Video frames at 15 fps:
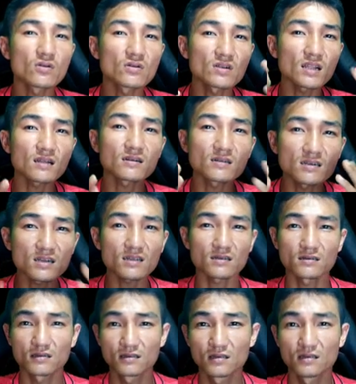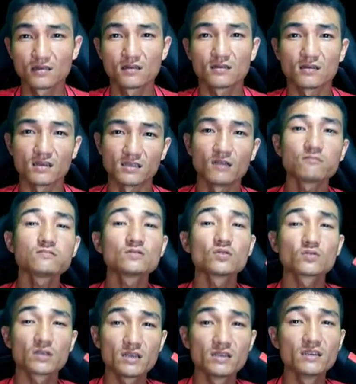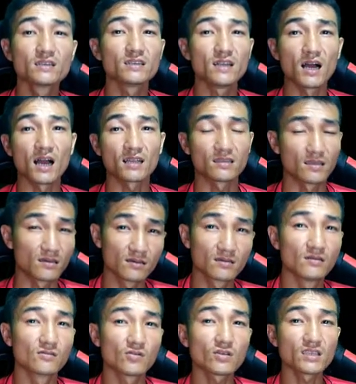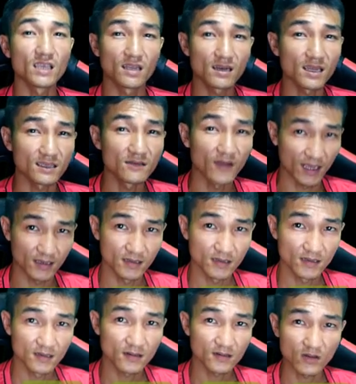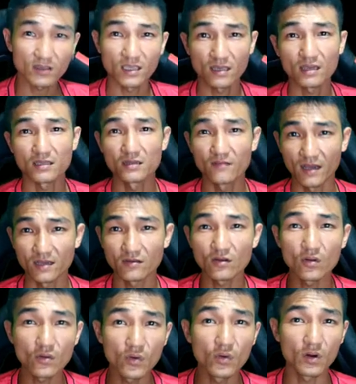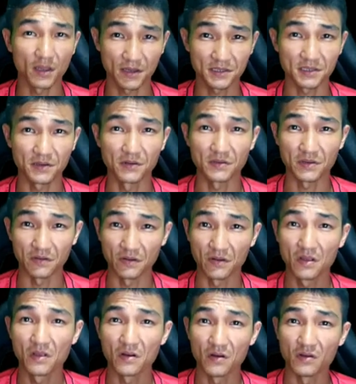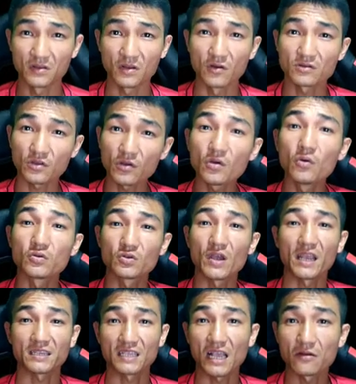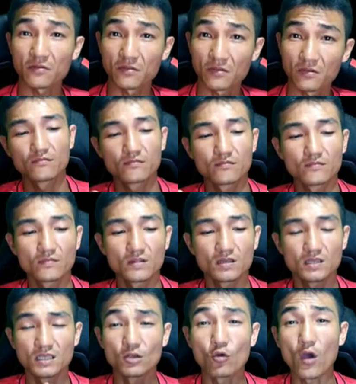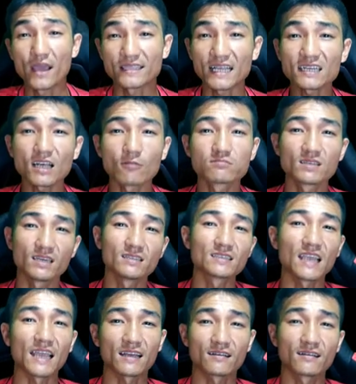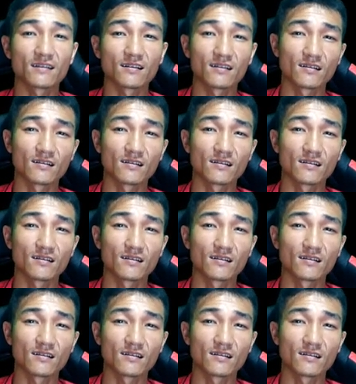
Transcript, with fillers: nó rất rất là giống Juji Nishida thì thường thường đối chuyện nó là như vậy đối chuyện là như vậy nó luôn luôn là cái sự lựa chọn lựa chọn tối ưu cho hàng sau thì ngoài tấn công thì anh chàng